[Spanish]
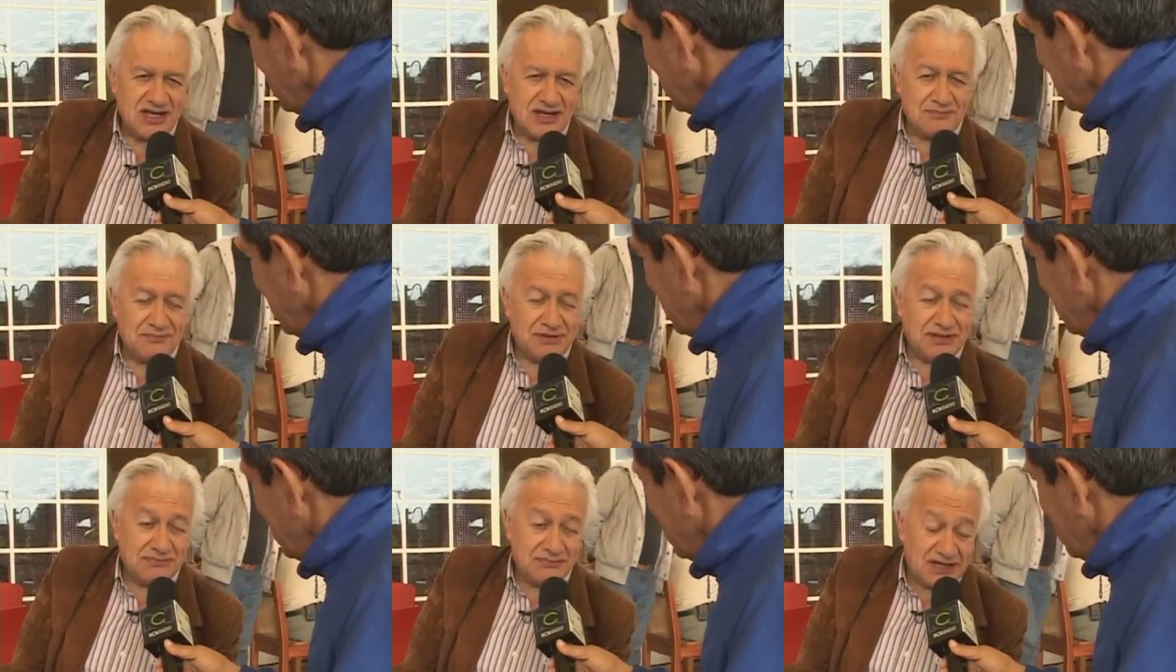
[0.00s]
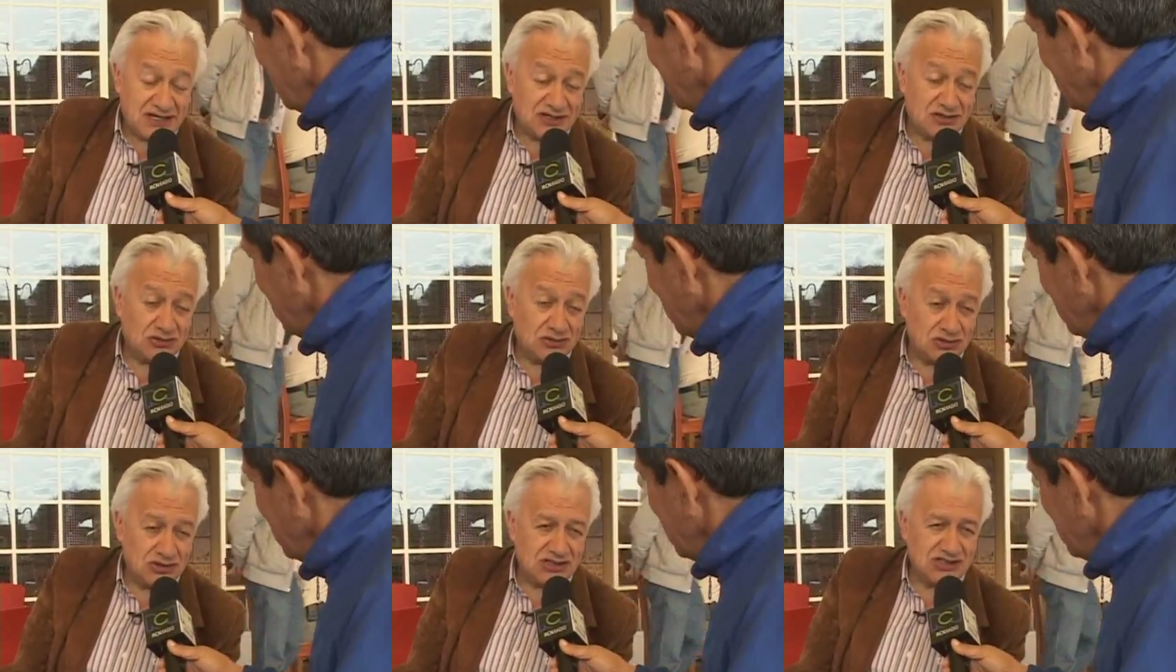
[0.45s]

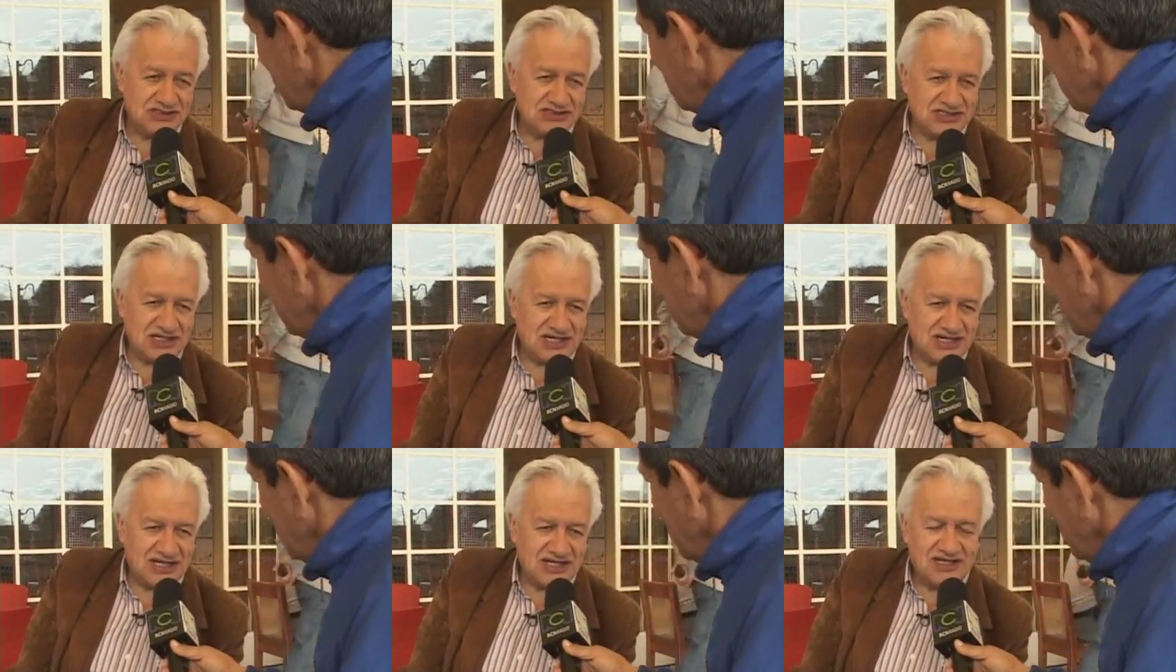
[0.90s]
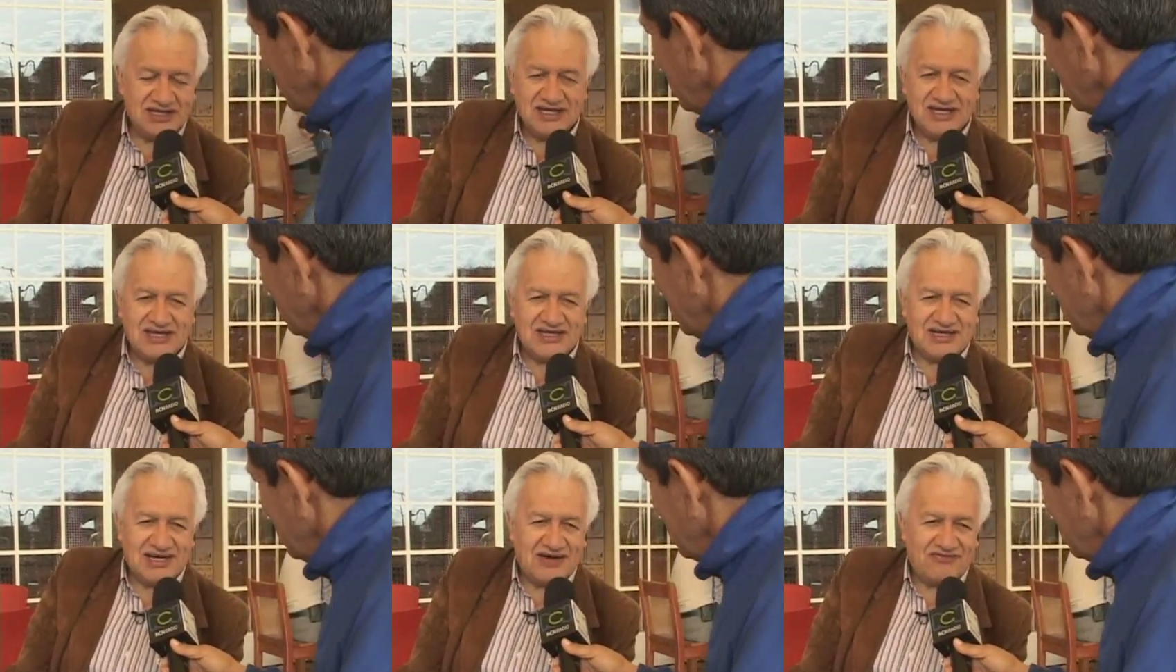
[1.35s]
primero desde
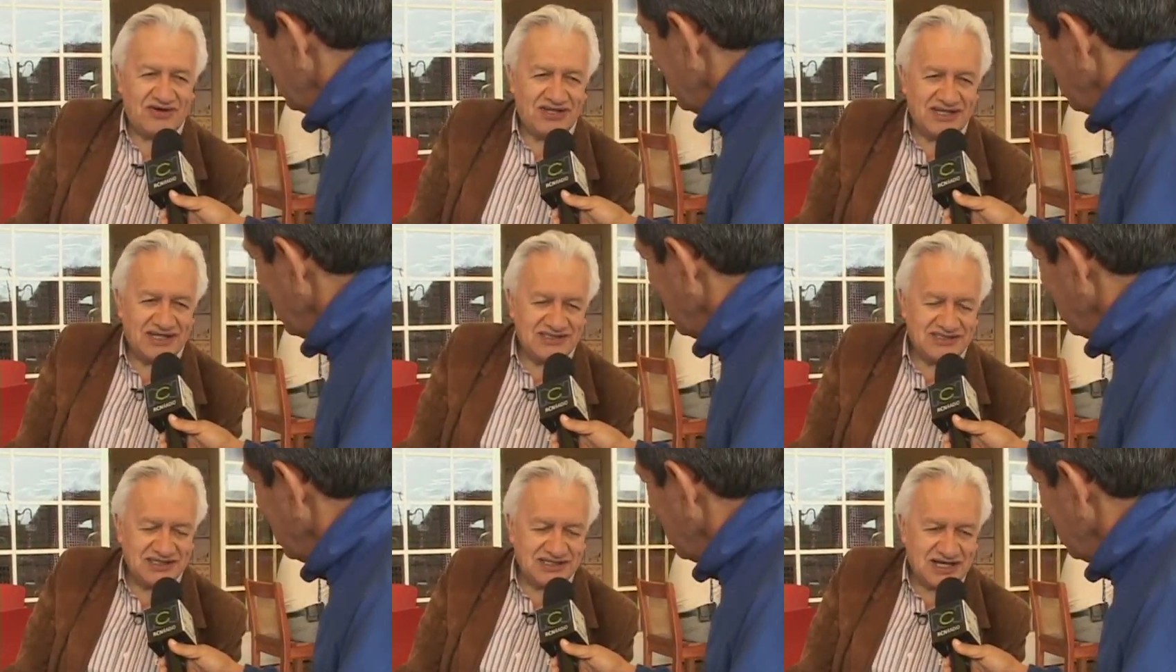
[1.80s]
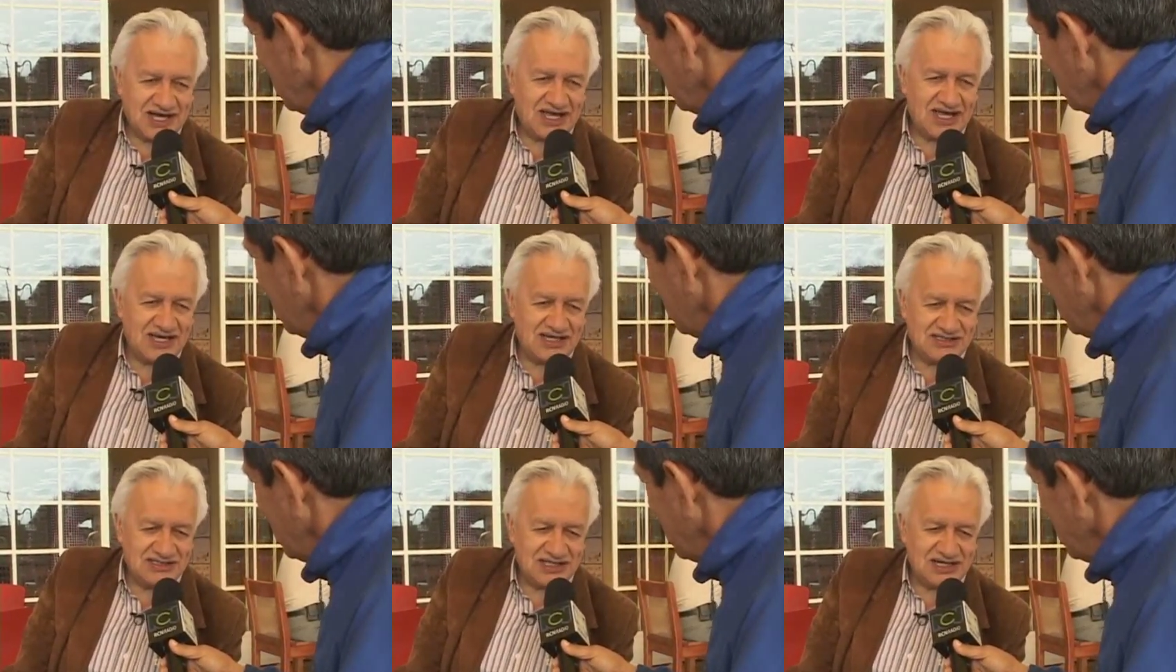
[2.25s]
la
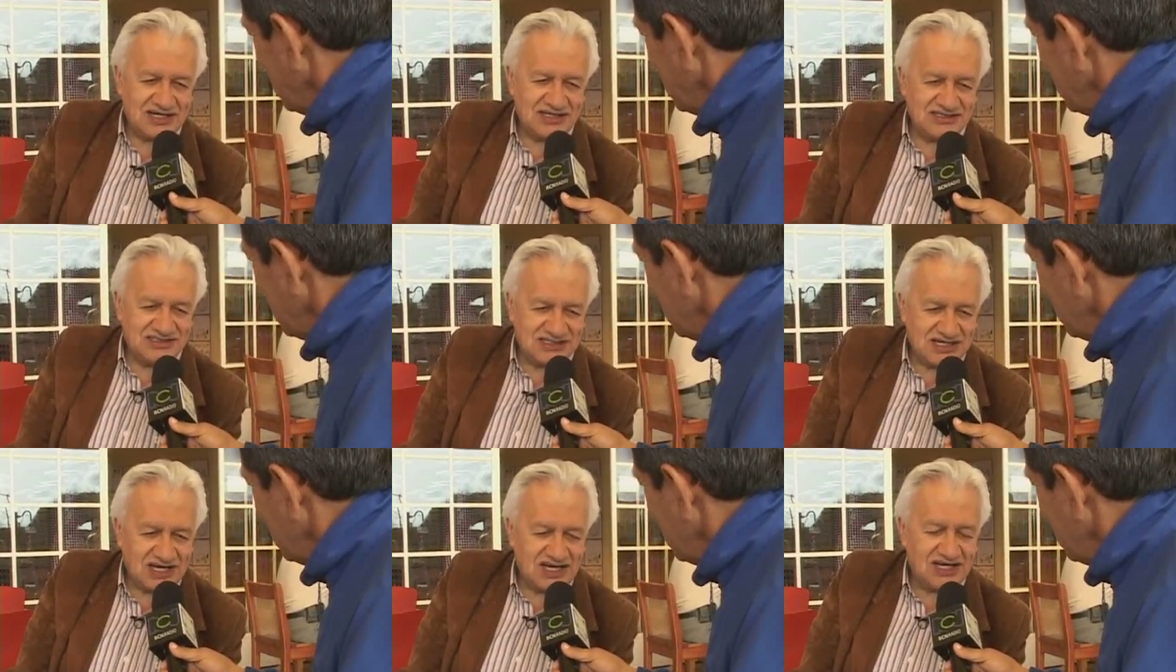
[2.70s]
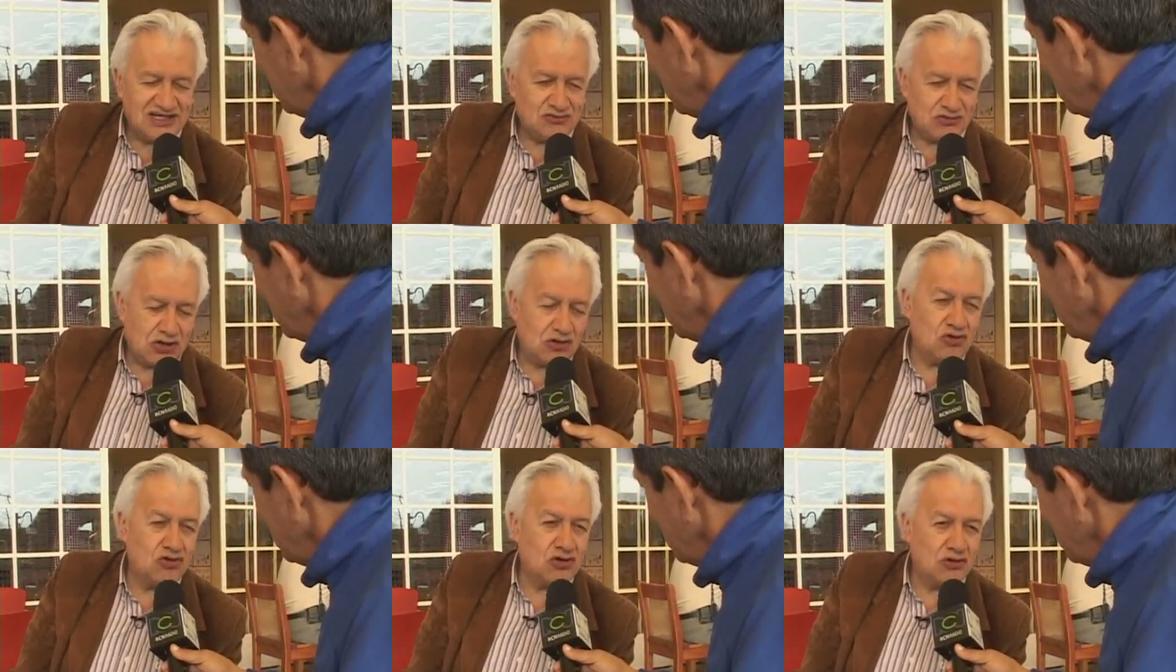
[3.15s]
fanaticada, desde la hinchada y
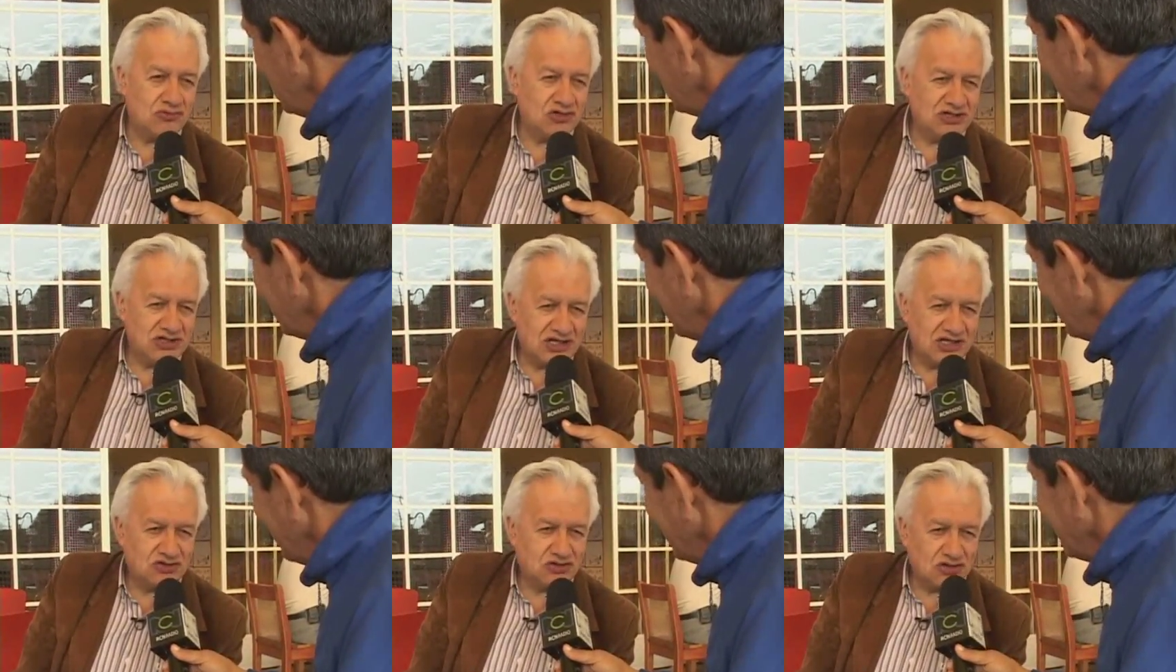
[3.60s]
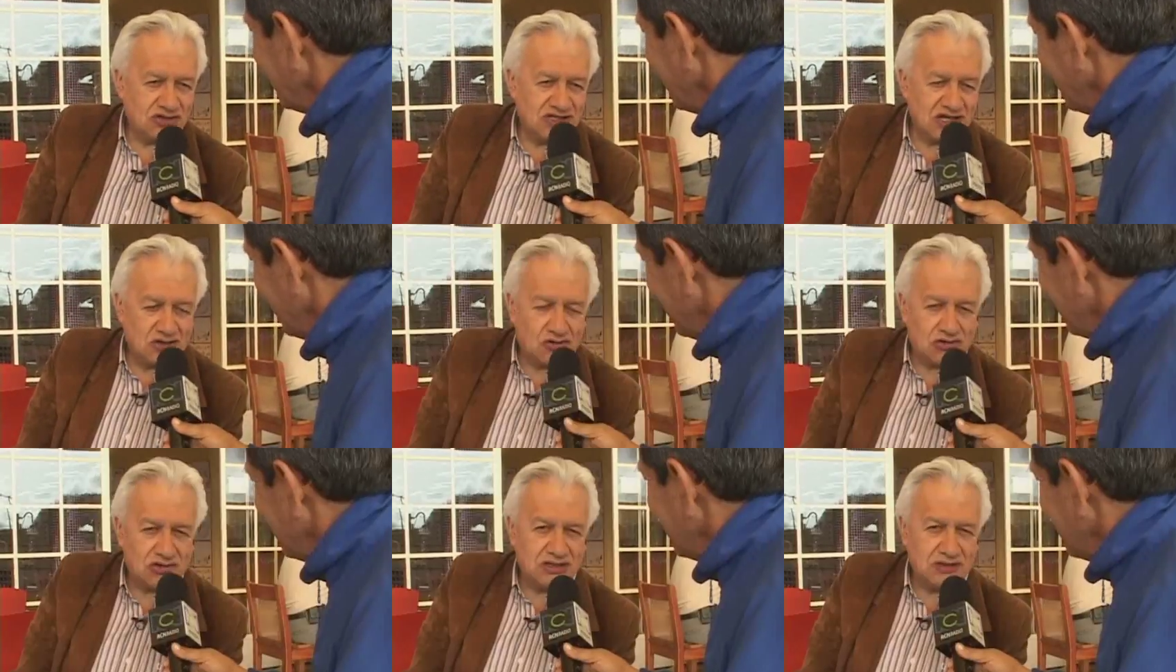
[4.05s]
luego como director de
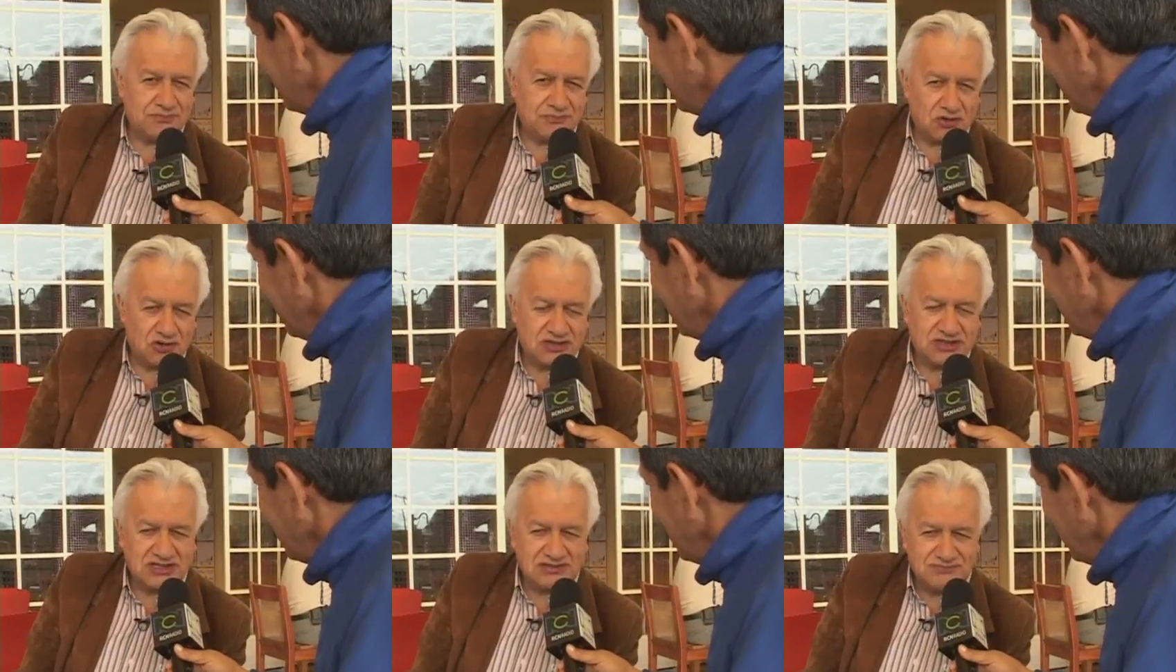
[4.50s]
Coldeportes.